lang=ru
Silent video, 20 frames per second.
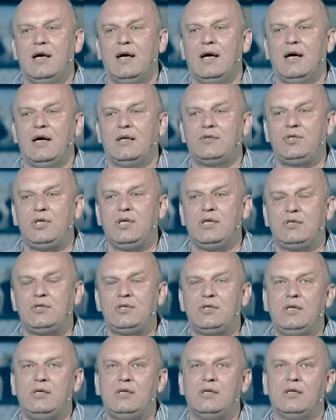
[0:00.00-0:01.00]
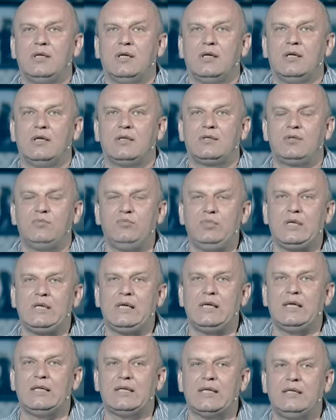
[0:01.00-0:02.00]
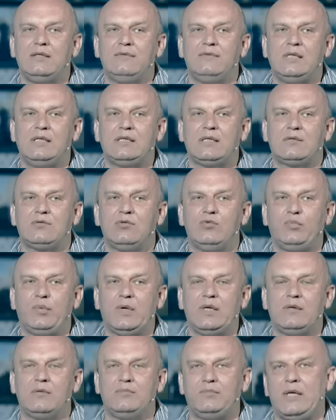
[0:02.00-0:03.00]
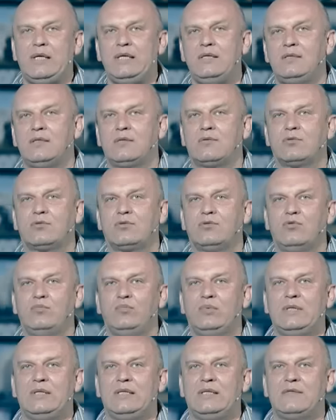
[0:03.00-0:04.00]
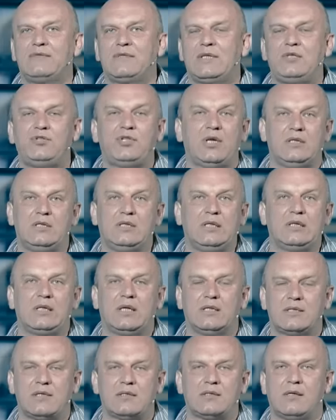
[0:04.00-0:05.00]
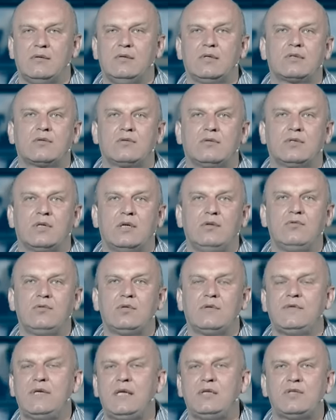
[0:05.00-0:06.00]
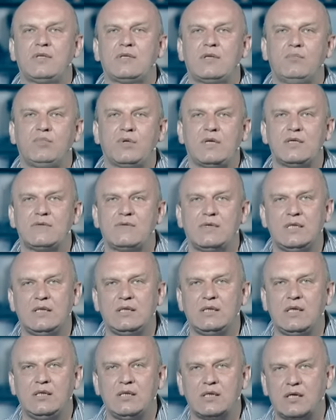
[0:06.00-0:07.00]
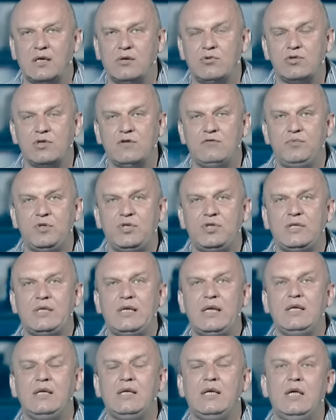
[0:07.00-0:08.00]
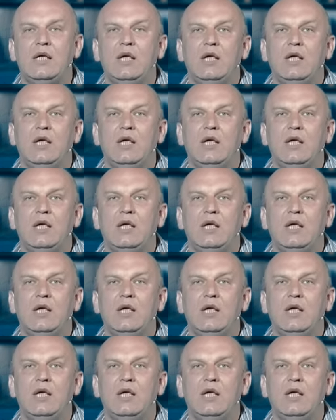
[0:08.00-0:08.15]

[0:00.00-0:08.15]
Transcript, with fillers: а, Черчилль, э, Чемберлен, они вели такую политику, чтобы встречать делегации Советского Союза, всячески производить на них хорошее впечатление,